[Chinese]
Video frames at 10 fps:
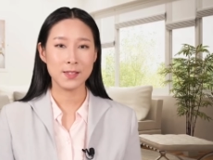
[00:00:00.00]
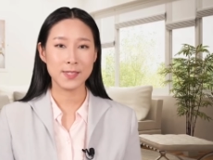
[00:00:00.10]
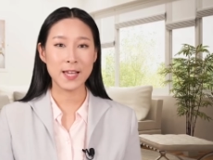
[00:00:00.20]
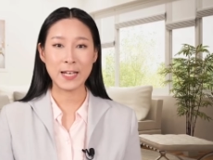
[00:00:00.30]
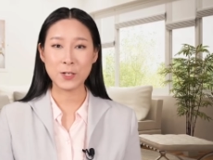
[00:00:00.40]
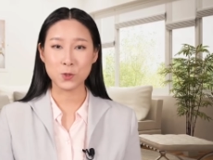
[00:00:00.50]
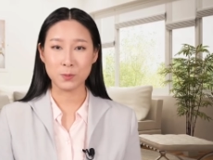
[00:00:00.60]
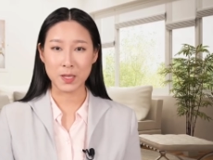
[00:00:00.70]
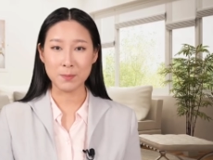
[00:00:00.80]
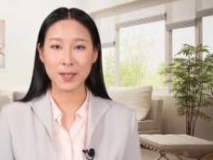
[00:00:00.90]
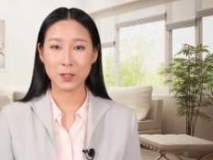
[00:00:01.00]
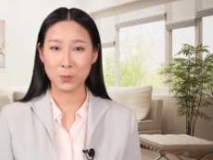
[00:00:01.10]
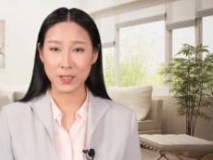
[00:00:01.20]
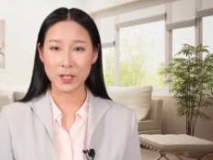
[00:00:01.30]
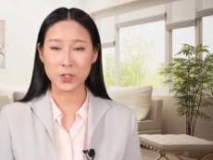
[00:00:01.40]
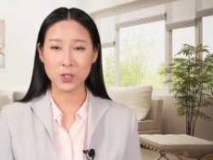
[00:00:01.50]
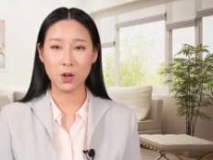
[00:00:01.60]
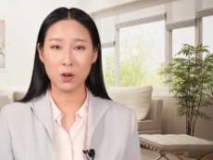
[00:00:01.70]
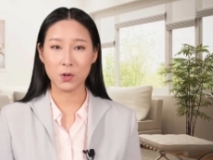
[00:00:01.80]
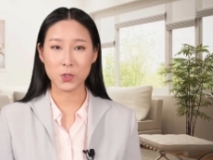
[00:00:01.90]
在隶属匹马的问题之
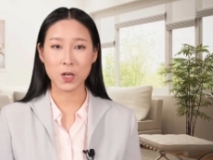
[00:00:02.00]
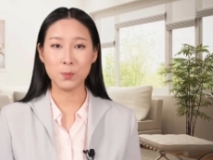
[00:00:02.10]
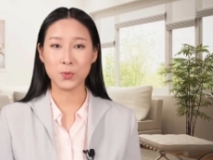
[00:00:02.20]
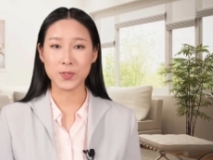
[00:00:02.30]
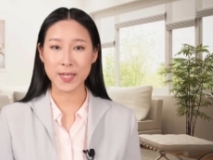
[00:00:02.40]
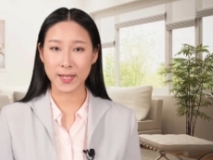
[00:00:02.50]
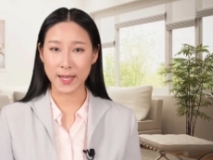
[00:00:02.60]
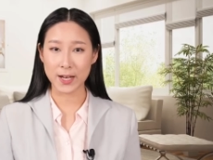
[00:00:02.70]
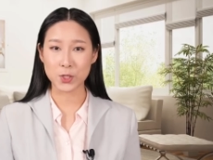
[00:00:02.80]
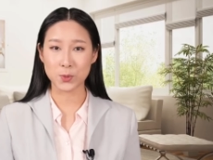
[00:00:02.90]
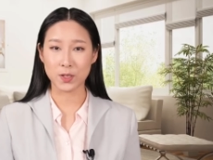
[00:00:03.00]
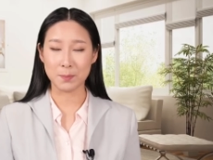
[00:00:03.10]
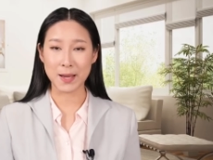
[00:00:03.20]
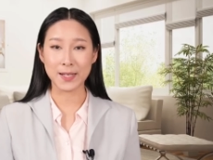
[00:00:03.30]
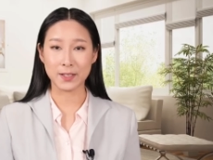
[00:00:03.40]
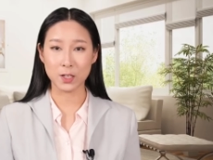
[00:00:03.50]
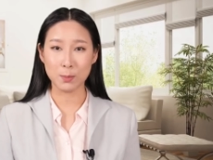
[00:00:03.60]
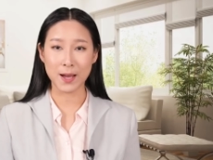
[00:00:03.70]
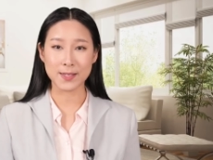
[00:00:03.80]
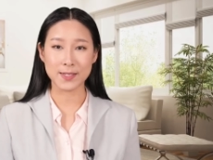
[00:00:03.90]
后，川普再概述了马里科
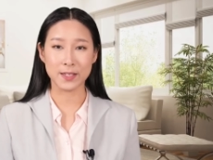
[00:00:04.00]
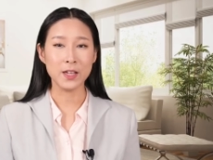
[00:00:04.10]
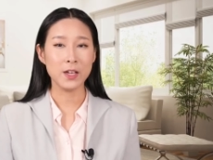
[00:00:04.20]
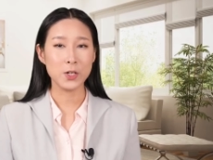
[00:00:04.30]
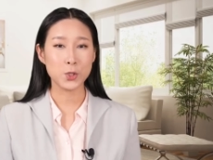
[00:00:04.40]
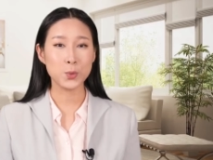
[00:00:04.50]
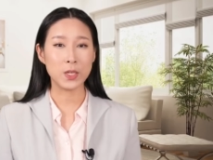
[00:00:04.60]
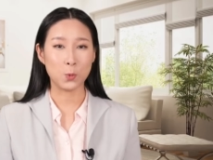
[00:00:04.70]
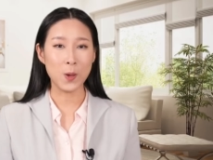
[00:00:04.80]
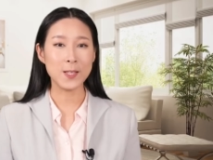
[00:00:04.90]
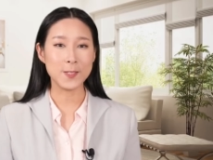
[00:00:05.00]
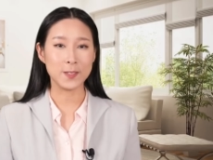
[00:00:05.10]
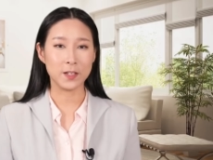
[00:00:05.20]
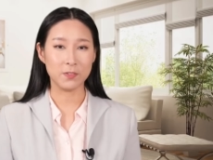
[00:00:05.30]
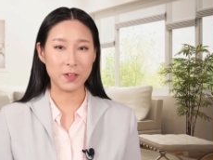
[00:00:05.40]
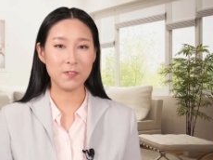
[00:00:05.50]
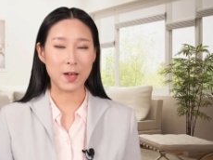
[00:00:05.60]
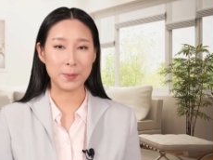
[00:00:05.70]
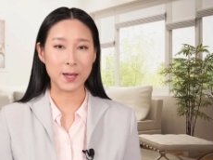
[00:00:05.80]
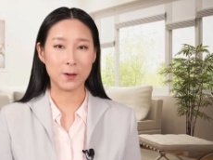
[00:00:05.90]
帕县数以万计的非
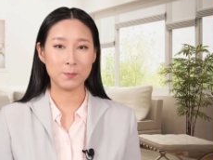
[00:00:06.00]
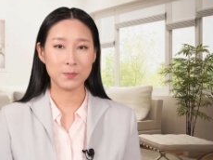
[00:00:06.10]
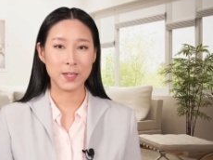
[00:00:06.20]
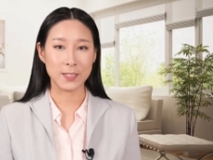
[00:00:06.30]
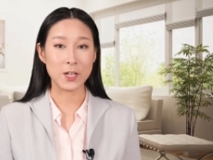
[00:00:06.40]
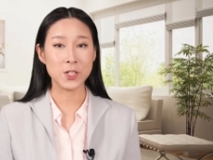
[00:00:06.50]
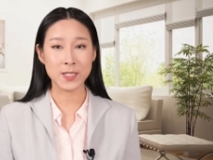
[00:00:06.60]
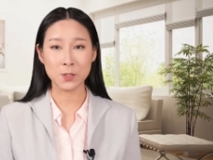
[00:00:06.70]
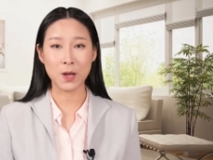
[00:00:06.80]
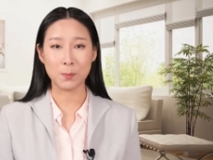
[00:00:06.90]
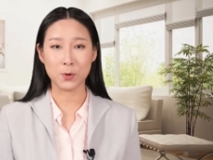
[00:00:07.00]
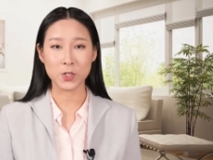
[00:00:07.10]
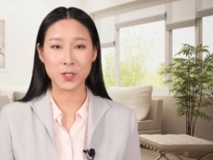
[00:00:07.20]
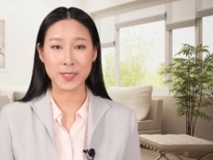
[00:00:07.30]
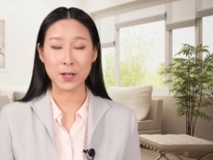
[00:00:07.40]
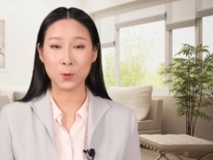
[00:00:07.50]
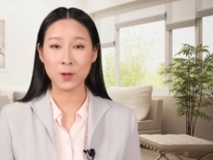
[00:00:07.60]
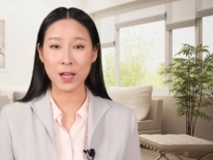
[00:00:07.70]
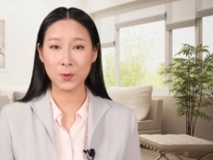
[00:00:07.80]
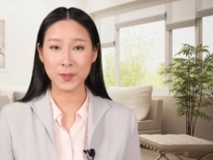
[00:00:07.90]
法票，也是希瓦博士在
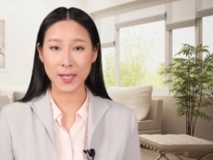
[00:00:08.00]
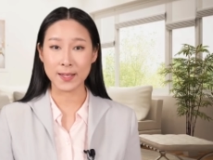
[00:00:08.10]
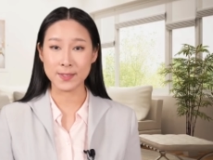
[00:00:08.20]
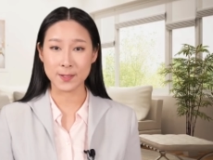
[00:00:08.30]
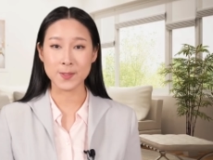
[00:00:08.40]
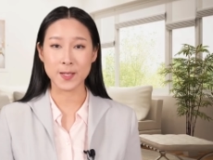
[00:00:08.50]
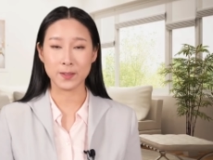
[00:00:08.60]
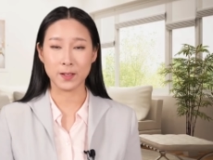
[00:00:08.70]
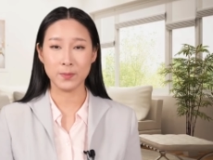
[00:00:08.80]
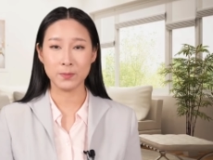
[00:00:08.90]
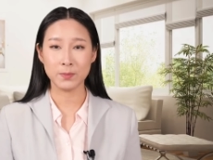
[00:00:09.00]
公开论坛讲解的。